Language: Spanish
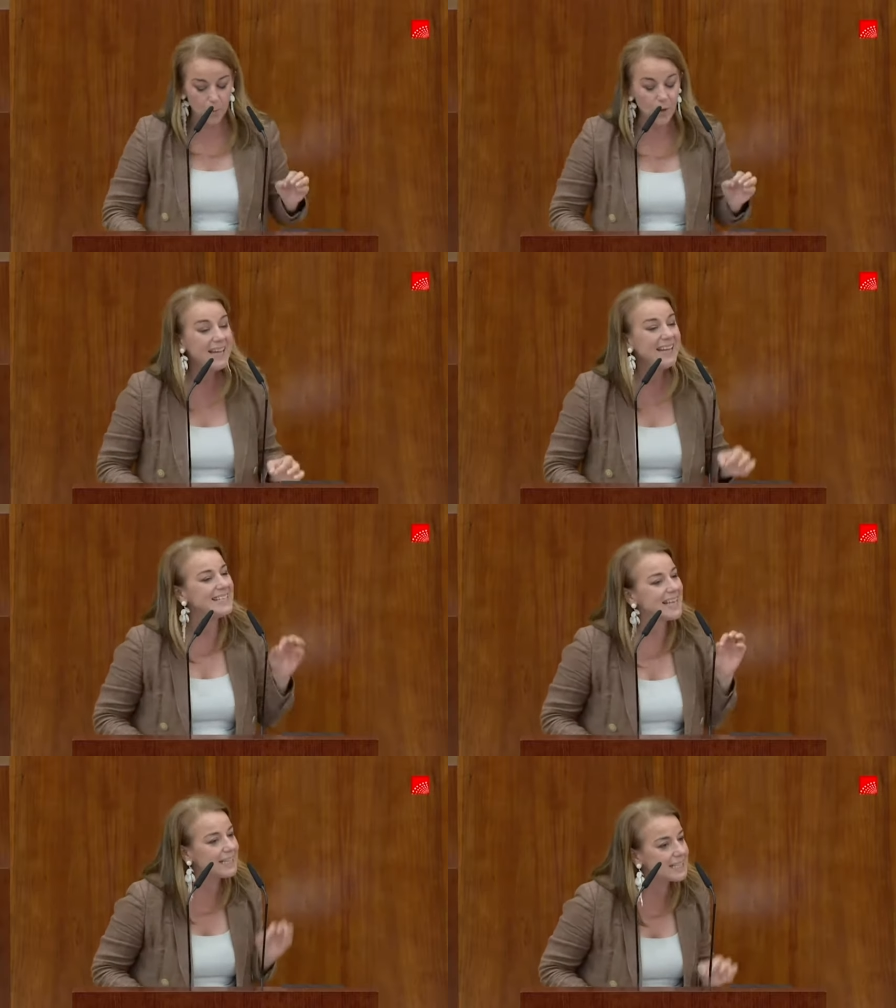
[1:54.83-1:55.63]
pueden
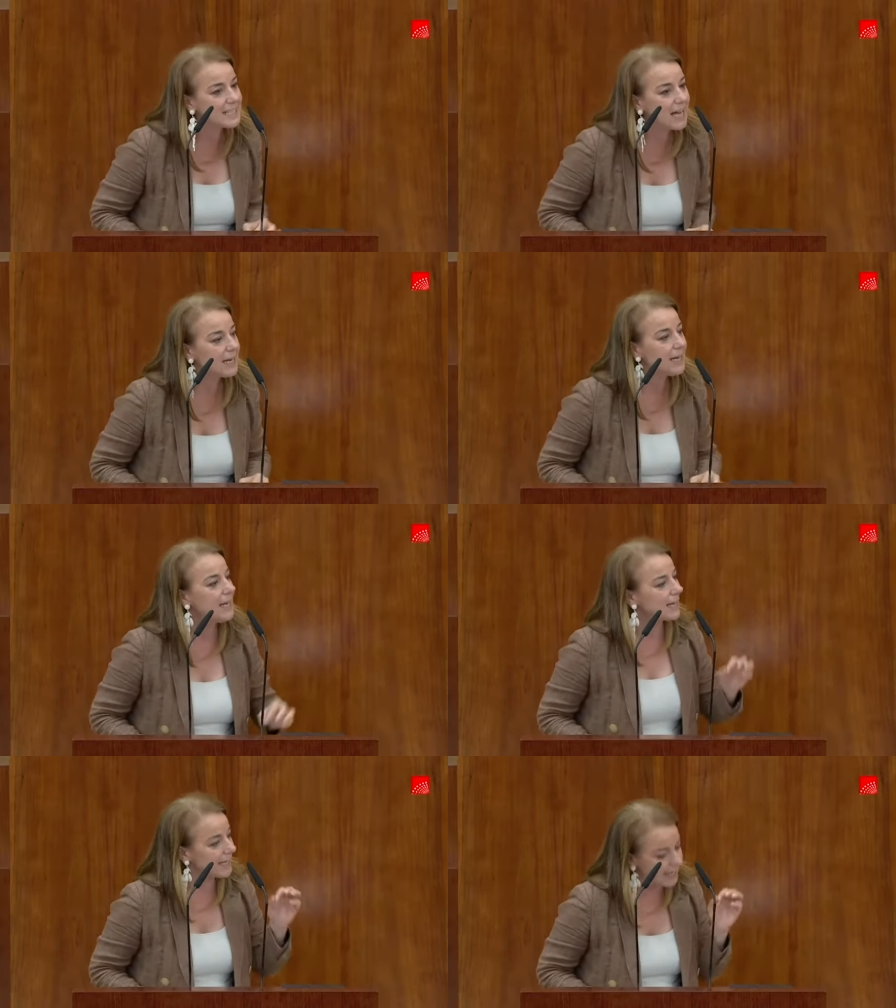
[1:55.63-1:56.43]
ensanchar
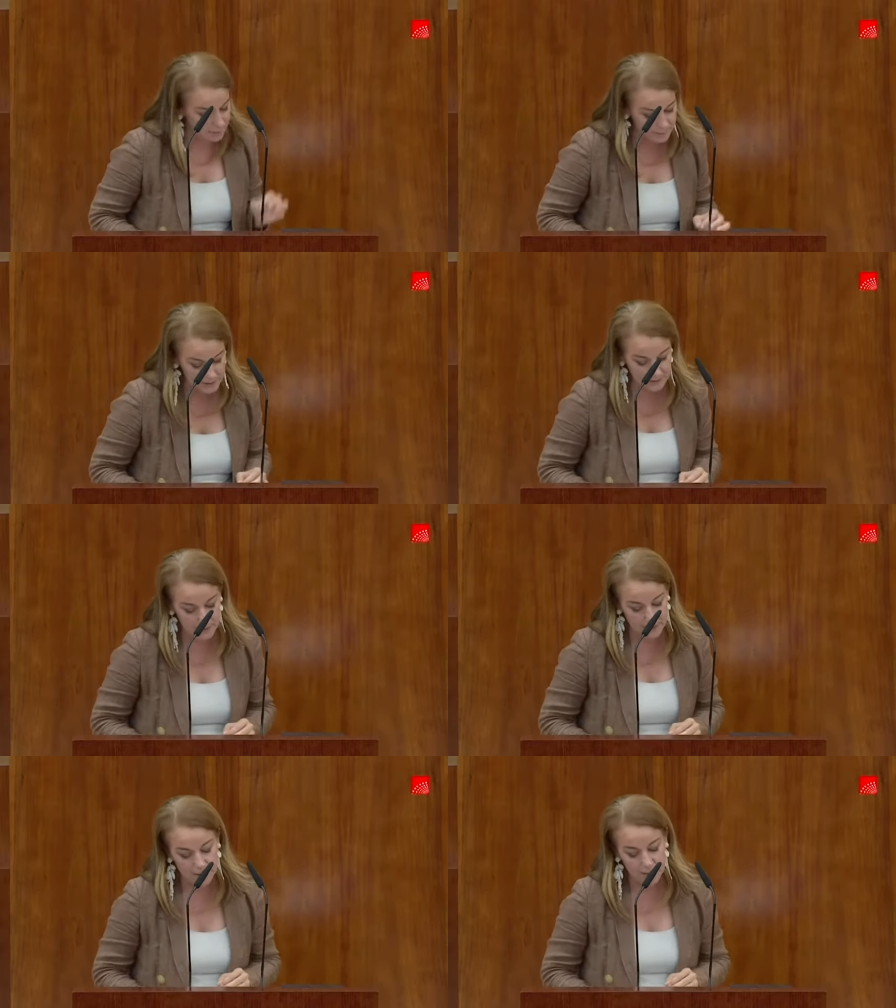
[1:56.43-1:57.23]

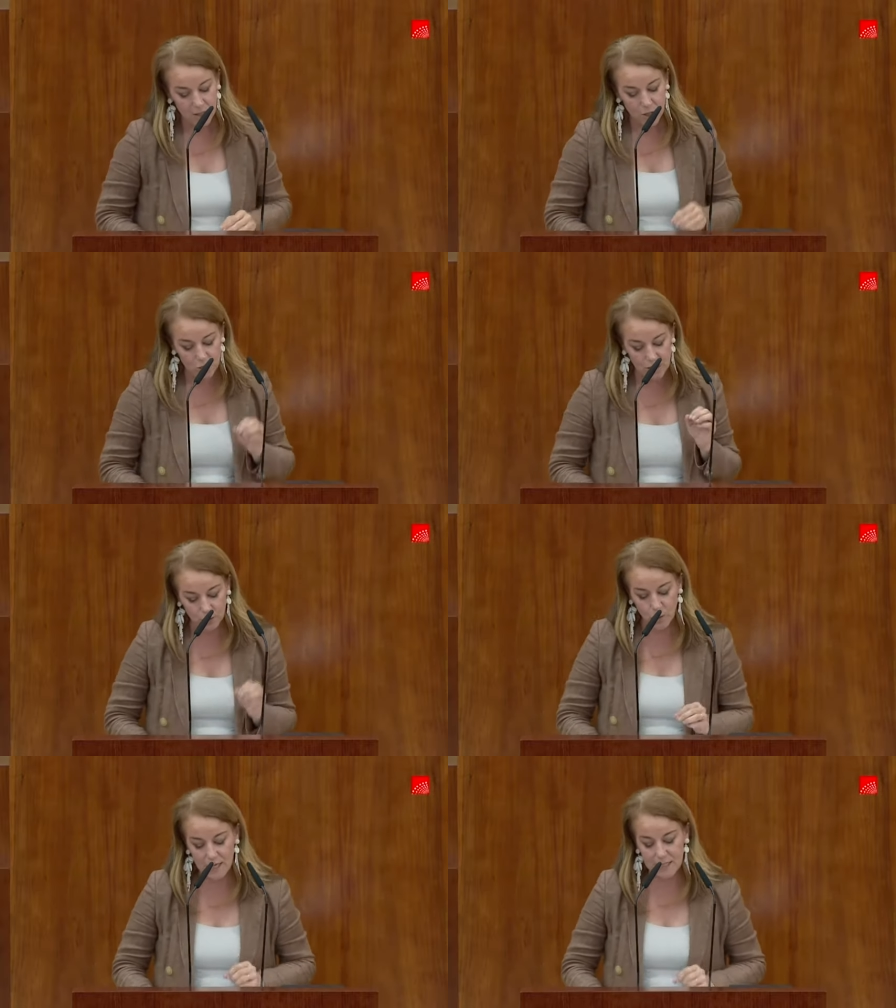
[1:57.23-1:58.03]
realmente los
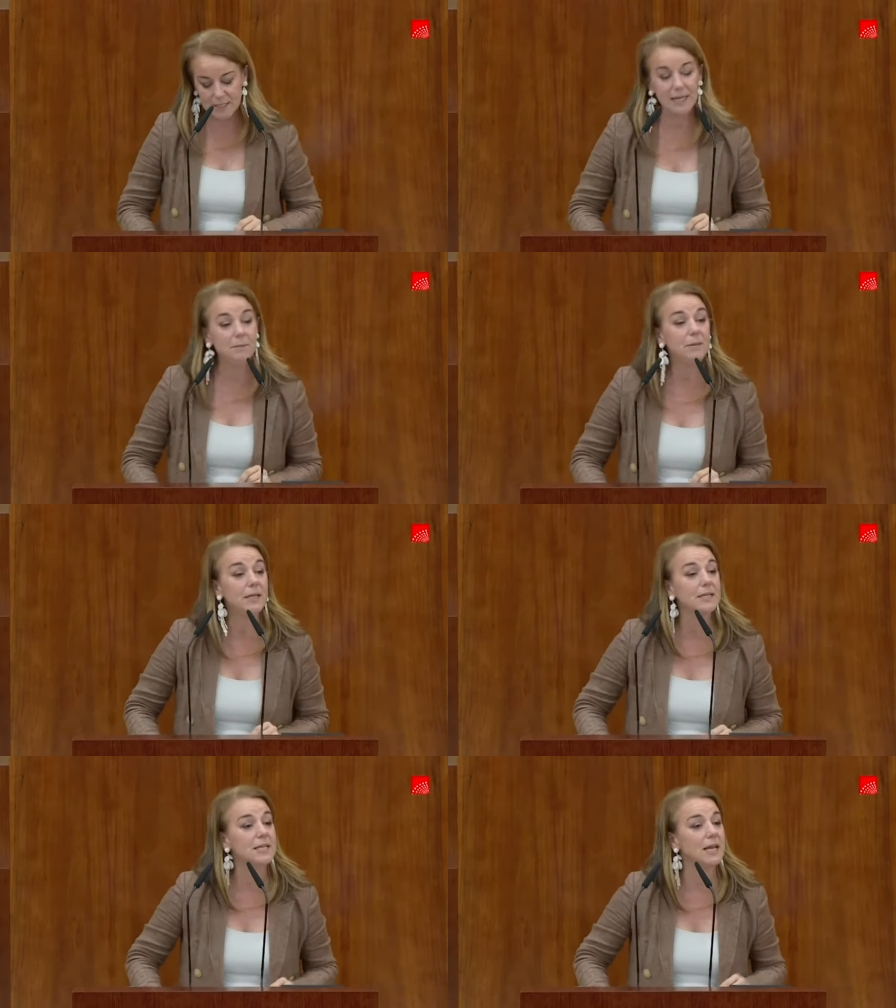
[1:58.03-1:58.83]
actuales
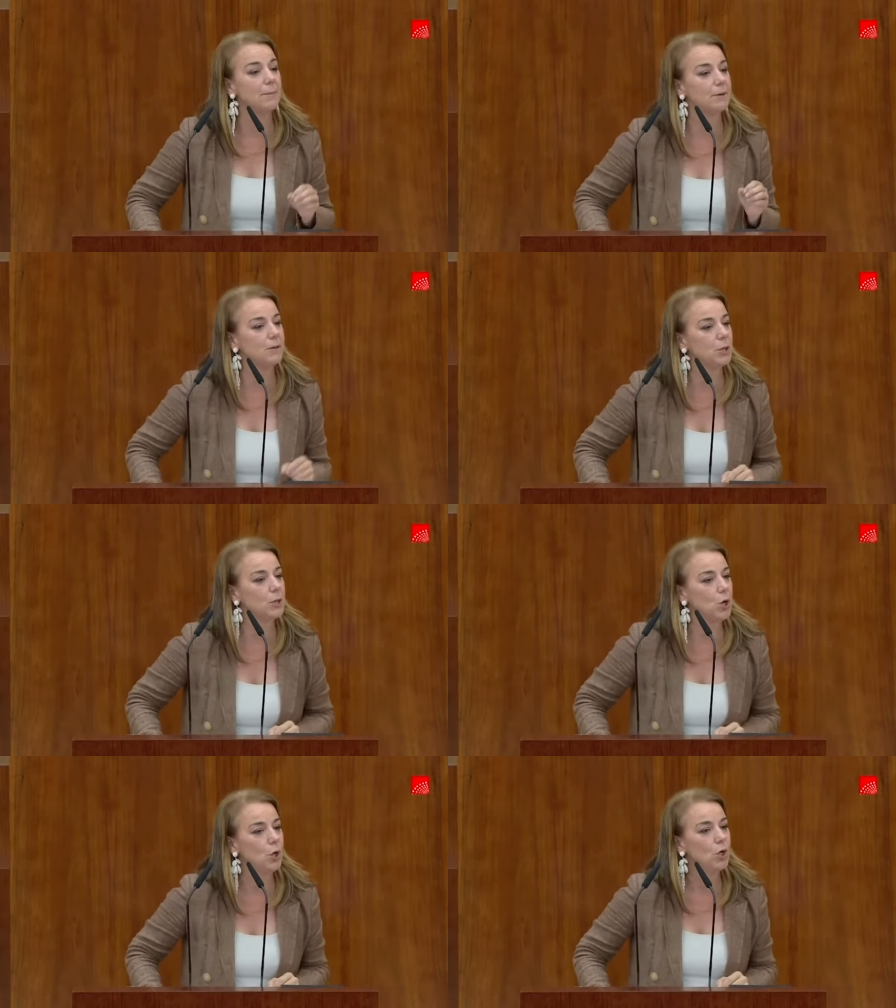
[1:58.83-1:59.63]
límites en la
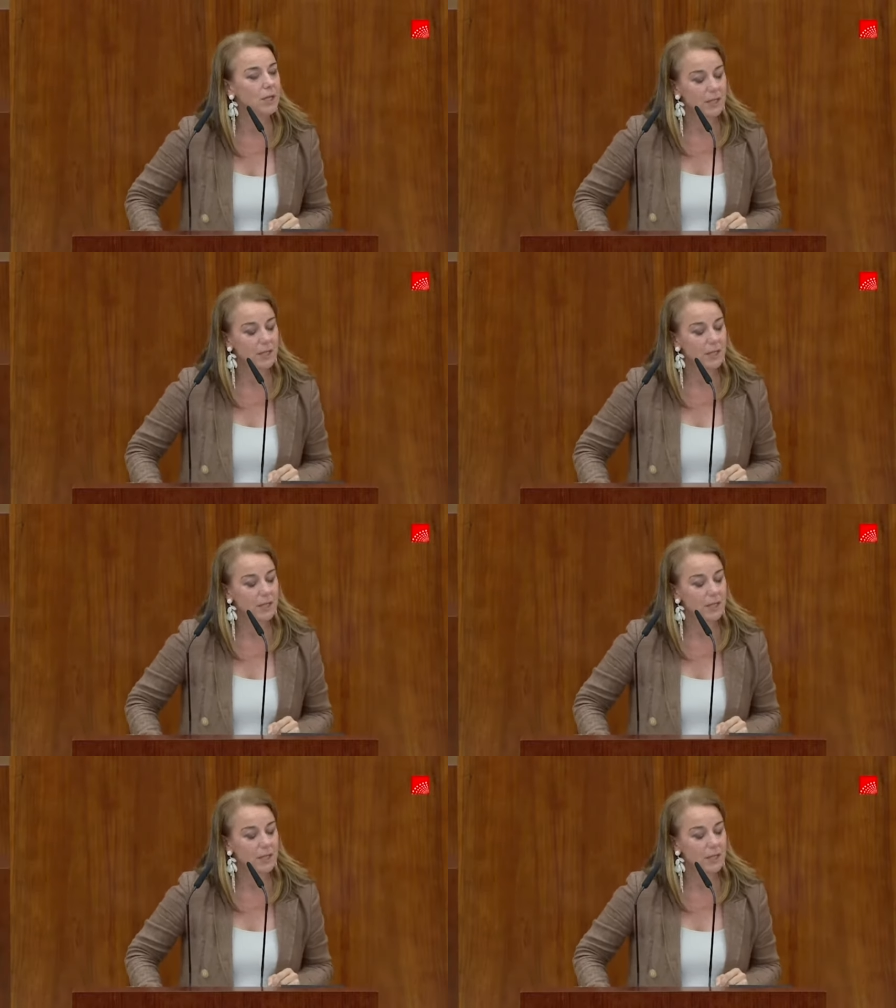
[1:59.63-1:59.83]
prevención